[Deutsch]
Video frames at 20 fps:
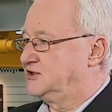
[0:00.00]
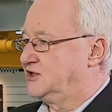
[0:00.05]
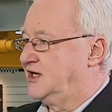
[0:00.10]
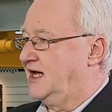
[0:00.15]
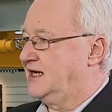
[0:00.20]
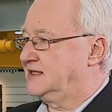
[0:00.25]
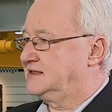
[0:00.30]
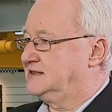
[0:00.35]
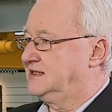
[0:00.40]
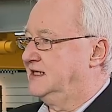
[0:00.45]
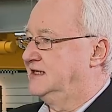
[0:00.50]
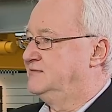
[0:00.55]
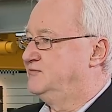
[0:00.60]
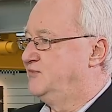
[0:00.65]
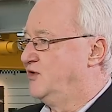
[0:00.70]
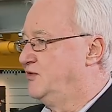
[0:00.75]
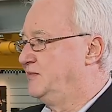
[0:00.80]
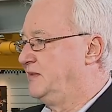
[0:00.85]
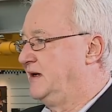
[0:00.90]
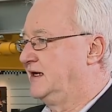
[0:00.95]
Schlagzeilen,
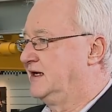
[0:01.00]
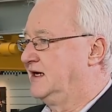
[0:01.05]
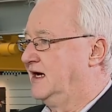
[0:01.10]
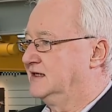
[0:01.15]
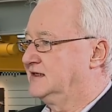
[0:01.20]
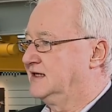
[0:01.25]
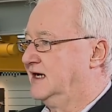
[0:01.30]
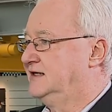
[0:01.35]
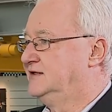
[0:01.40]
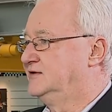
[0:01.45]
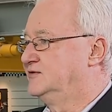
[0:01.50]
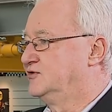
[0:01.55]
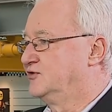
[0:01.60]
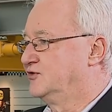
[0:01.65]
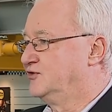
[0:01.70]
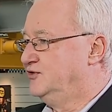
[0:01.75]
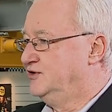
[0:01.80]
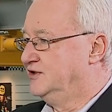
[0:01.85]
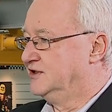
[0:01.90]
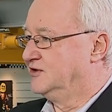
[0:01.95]
Böbling hat einen
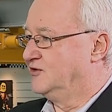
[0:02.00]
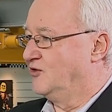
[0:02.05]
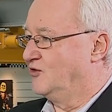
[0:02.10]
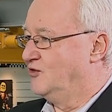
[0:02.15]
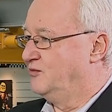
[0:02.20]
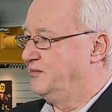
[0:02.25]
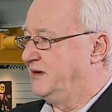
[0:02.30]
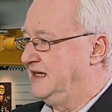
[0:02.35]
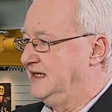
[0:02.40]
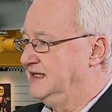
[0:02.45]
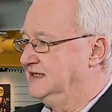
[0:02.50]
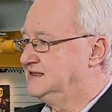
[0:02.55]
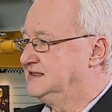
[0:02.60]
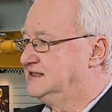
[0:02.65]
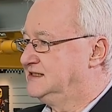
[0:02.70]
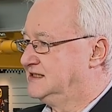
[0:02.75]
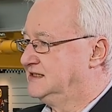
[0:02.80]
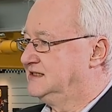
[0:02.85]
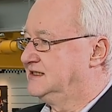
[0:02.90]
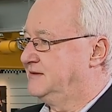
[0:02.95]
grünen OB.
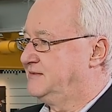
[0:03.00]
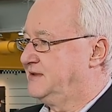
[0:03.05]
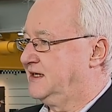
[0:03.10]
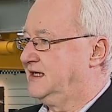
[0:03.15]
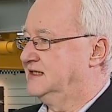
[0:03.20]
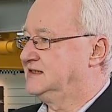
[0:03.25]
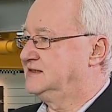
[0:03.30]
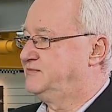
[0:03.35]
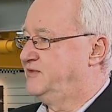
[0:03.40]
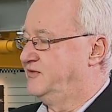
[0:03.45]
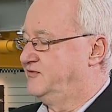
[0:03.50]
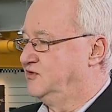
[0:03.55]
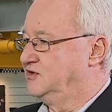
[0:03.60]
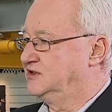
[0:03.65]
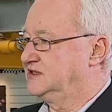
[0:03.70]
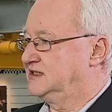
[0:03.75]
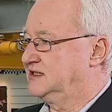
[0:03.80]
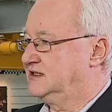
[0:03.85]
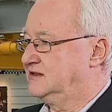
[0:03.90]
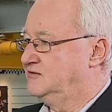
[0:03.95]
Sie sind aber ganz
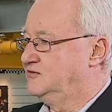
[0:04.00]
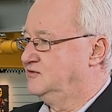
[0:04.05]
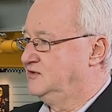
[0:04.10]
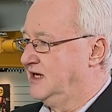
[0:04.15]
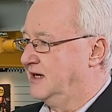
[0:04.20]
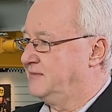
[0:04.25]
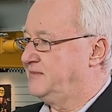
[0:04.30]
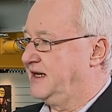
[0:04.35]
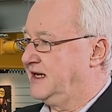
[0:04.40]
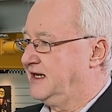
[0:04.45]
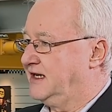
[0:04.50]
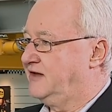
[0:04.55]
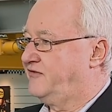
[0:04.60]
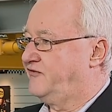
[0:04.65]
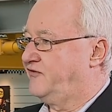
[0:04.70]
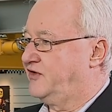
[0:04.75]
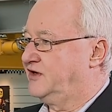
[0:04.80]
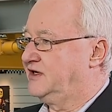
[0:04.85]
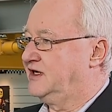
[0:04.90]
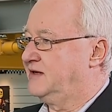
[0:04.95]
bewusst unabhängig
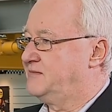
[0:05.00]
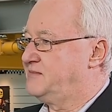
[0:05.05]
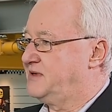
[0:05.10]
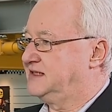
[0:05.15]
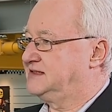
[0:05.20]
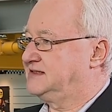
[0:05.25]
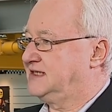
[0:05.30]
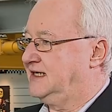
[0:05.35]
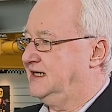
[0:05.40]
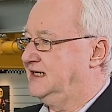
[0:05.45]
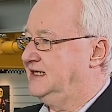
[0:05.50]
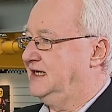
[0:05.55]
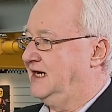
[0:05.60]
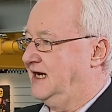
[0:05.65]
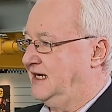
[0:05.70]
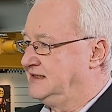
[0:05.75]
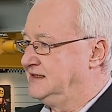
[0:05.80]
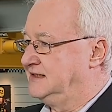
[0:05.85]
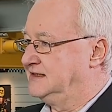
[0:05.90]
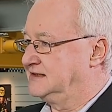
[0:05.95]
von der Partei
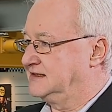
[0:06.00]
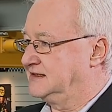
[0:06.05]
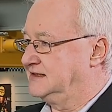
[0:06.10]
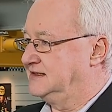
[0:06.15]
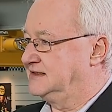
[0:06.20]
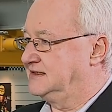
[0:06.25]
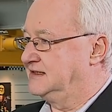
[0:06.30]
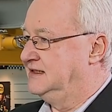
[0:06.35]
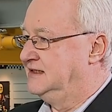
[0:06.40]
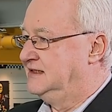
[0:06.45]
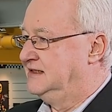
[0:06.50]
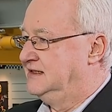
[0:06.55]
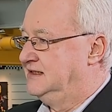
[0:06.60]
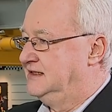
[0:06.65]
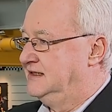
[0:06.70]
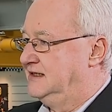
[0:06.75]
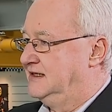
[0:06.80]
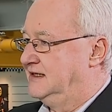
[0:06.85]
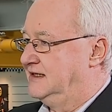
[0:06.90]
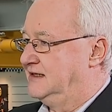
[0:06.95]
angetreten.
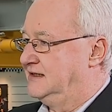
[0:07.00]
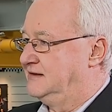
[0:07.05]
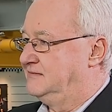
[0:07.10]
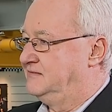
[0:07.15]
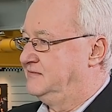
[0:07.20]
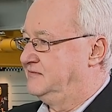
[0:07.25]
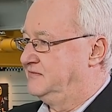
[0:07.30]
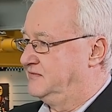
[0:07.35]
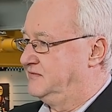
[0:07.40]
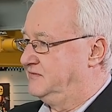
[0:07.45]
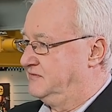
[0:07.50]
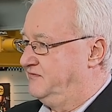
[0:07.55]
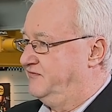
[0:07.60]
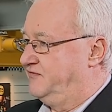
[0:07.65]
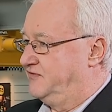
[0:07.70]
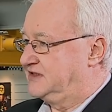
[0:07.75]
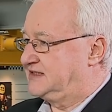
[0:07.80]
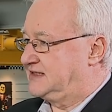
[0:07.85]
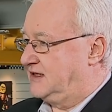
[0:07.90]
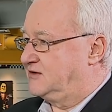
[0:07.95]
Ähm,
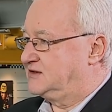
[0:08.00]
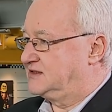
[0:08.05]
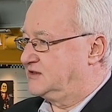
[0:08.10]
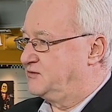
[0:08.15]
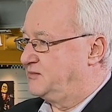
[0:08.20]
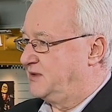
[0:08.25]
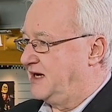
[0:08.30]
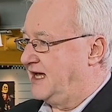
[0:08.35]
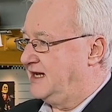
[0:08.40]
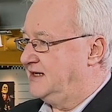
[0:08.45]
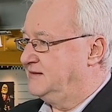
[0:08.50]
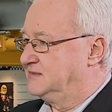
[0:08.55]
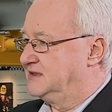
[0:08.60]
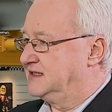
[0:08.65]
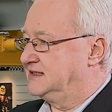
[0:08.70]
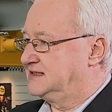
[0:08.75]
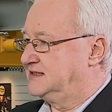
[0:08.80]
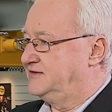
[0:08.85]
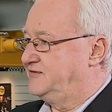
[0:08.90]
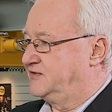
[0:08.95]
wird es auch so bleiben,
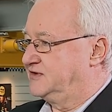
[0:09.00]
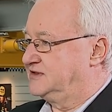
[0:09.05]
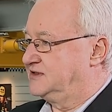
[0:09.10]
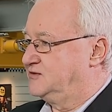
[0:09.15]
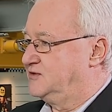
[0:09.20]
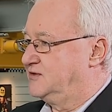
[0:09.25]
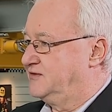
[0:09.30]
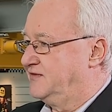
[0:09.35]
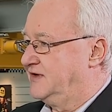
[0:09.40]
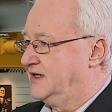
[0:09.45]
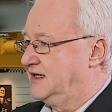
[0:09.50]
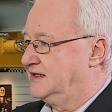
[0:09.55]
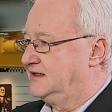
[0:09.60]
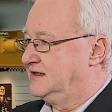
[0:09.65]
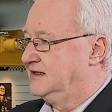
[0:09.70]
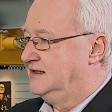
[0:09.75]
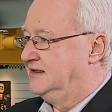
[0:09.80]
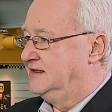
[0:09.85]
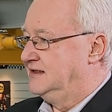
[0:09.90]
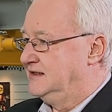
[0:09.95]
dass Sie versuchen
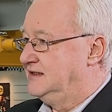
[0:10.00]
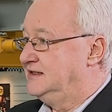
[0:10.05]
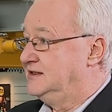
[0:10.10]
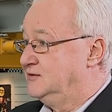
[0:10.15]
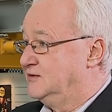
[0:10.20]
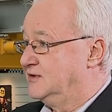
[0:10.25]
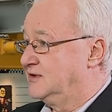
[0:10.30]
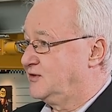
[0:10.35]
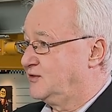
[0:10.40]
werden, nicht nur